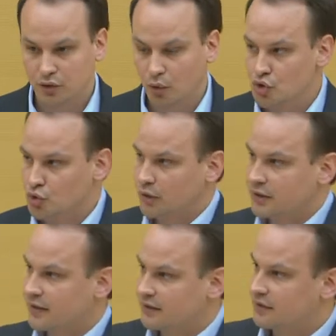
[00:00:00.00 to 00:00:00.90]

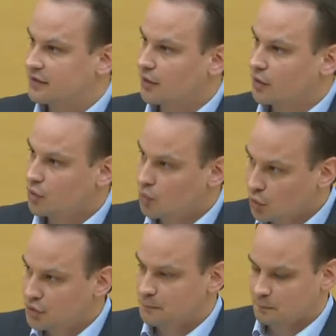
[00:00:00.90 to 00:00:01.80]
Grundschulen. Das ist
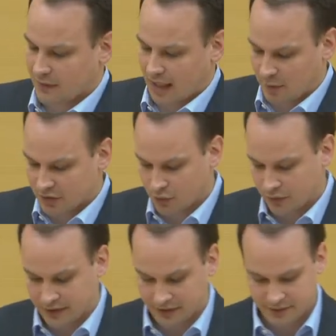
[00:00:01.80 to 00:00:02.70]
gut, aber zu
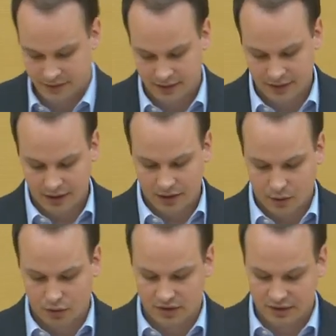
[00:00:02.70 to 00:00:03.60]
wenig.
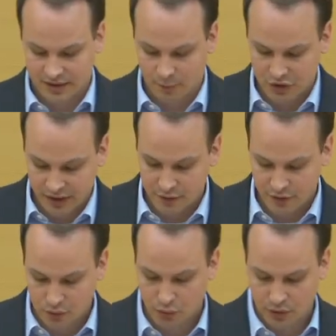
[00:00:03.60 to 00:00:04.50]
Und der
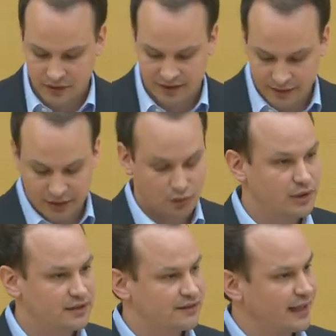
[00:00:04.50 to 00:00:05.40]
Modellversuch, in dessen Richtung
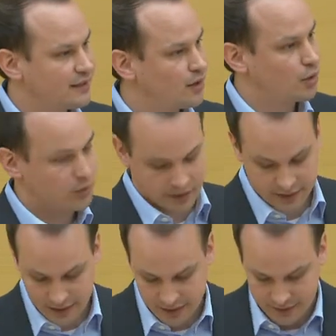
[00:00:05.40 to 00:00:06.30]
ja diese Änderung
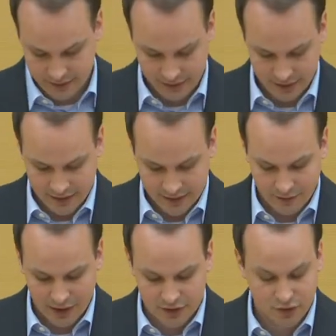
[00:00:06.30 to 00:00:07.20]
geht,
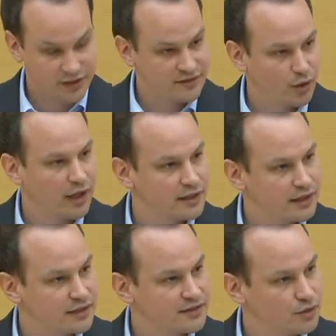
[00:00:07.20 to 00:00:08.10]
der war nicht zuletzt auch eine
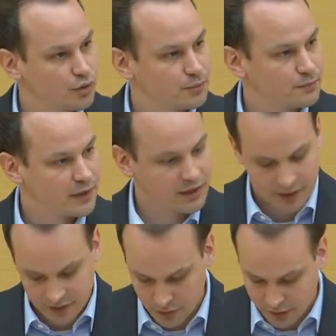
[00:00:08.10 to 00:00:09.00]
Reaktion. Eine
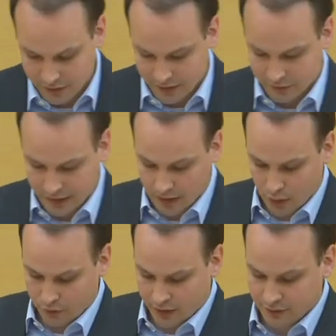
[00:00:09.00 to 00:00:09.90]
Reaktion der Freien Wähler
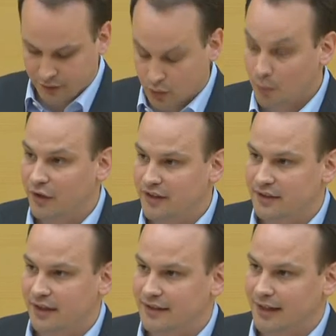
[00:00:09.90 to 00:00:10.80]
auf ein viel
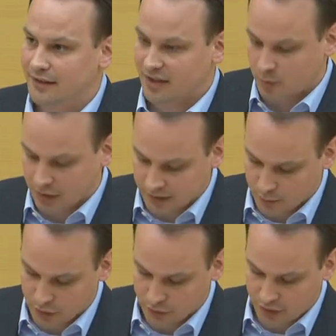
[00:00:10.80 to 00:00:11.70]
umfassenderes Antragspaket
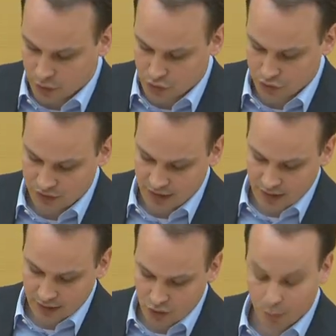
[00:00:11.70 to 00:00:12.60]
im Bildungsausschuss
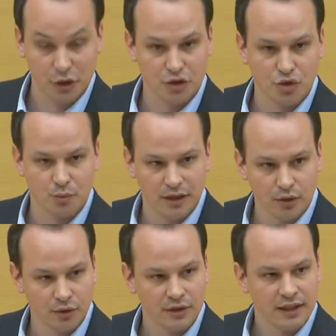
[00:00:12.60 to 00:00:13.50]
zur politischen
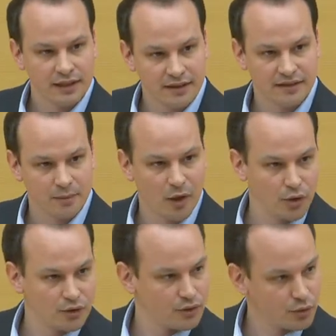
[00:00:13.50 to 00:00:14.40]
Bildung, das eben
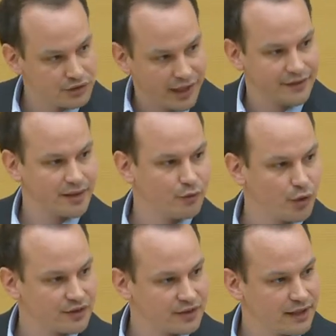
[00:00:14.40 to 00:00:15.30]
auch unter anderem
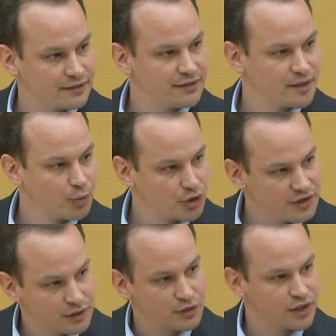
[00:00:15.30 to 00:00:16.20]
vorgesehen hat, den
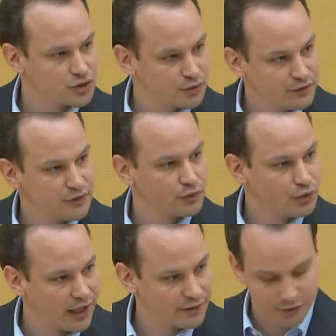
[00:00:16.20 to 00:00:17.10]
Politikunterricht schon viel
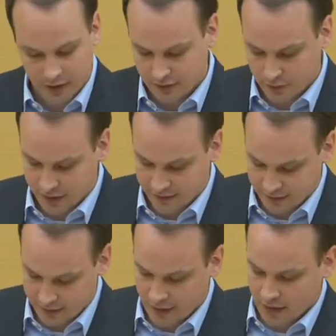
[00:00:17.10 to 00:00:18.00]
früher anfangen zu
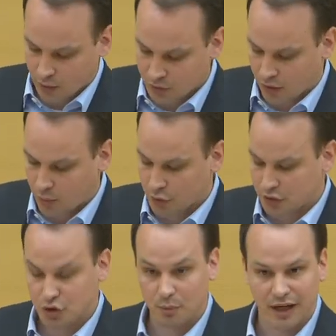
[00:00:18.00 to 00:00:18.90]
lassen und auch
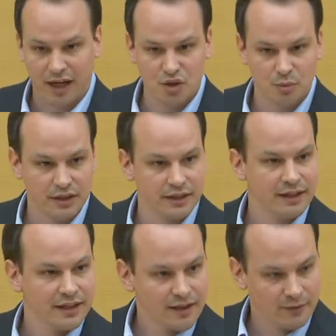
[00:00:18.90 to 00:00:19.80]
politische Planspiele
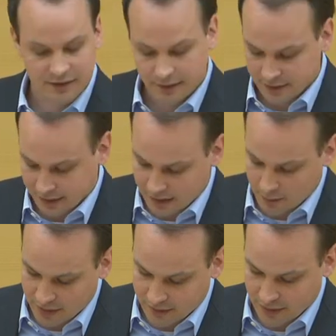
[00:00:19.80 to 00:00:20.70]
wesentlich
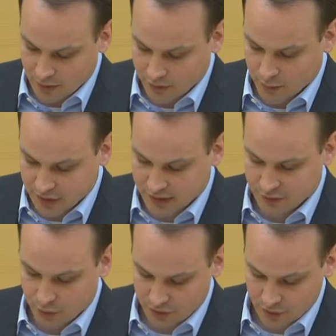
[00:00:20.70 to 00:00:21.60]
regelmäßiger und
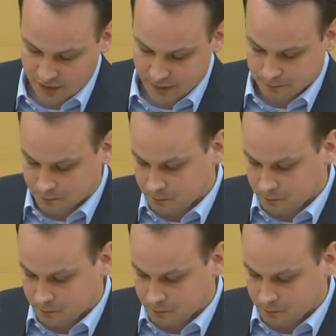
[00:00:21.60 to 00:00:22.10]
verbindlich vorzusehen.